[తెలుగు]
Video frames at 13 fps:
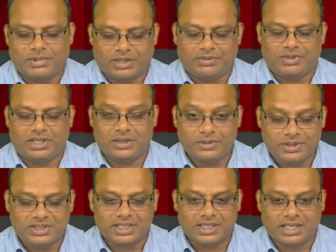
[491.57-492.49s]
మనం
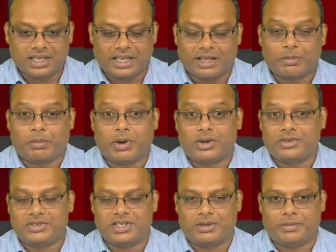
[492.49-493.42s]
దేవుని చేత
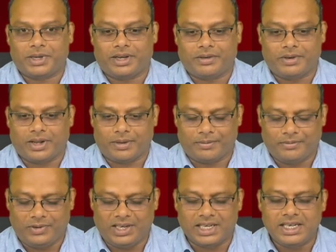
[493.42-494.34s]
ఏర్పాటు చేయబడిన వారం
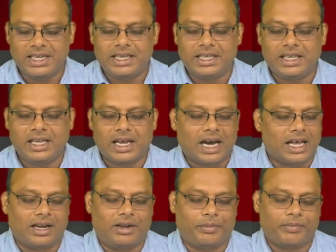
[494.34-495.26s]
వీటన్నిటికీ
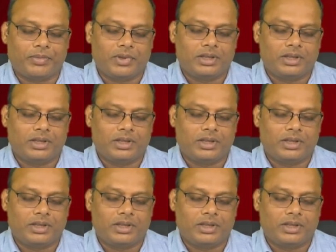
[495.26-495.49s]
కారణం